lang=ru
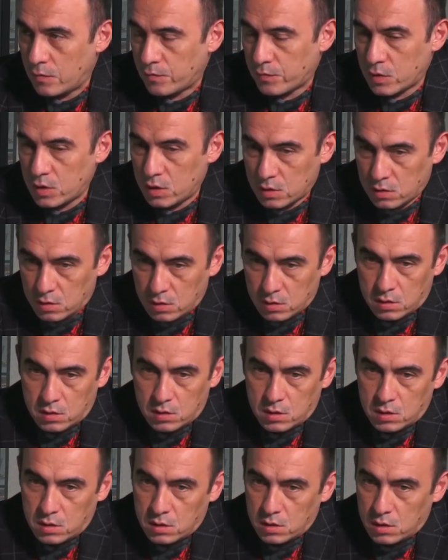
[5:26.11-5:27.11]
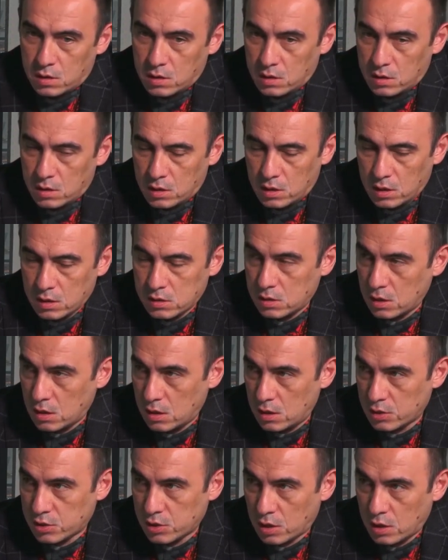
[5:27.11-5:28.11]
Нет, это Алексей
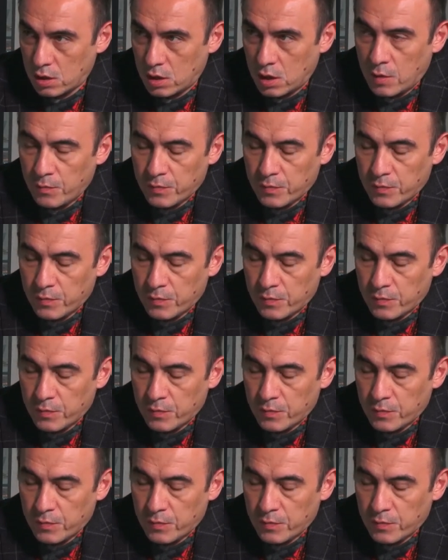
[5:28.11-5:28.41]
Олешко.